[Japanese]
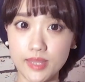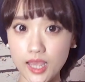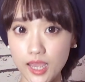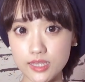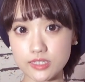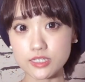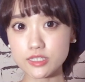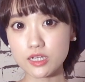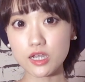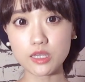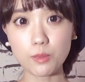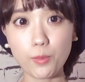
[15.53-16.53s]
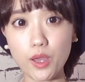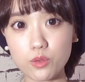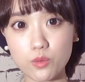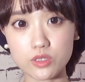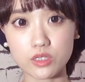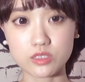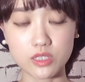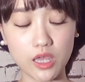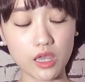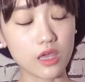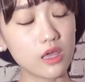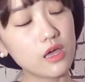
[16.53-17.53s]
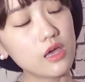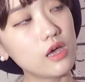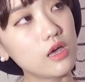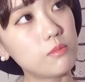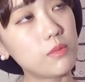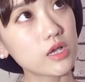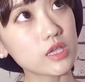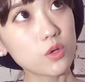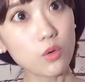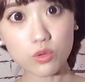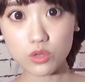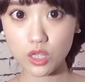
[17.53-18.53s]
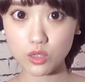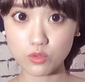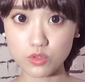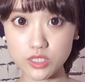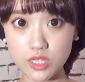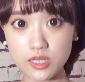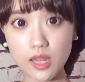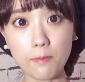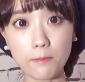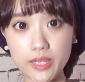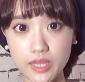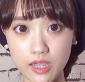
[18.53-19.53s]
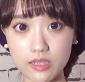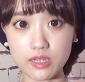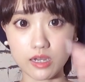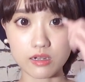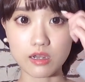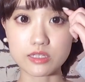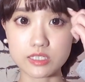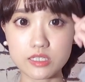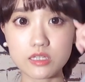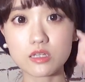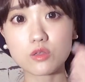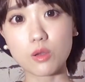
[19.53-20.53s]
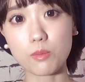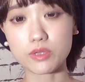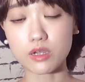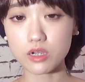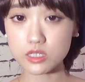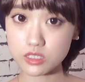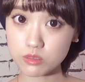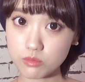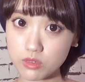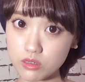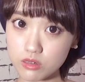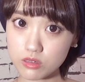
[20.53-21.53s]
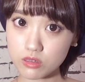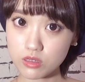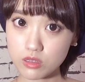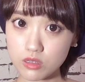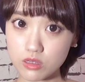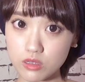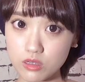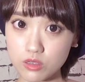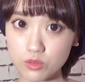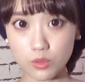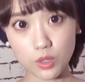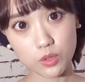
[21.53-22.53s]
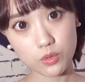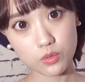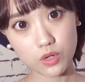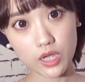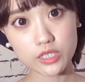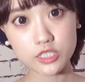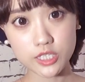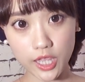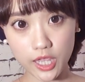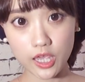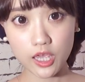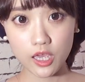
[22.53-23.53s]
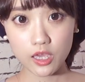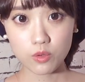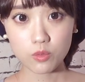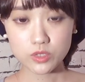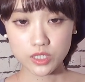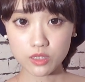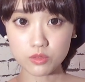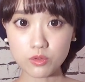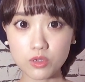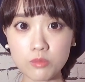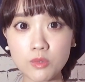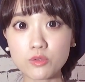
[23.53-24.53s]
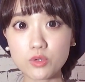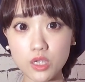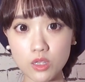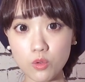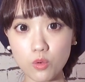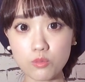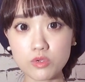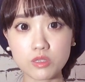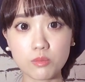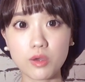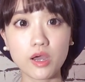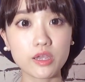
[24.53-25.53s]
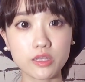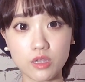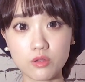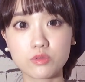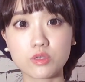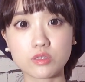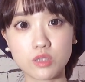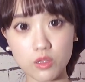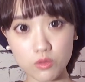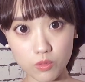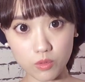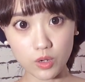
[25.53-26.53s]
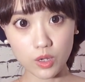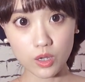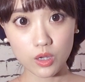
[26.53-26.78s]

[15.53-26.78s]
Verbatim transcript: はい、新世界デパートはですね、まあ日本でいう伊勢丹みたいな感じ、伊勢丹とかも高島屋とかいう感じで、ちゃんと今時のお店も入ってるんですけど、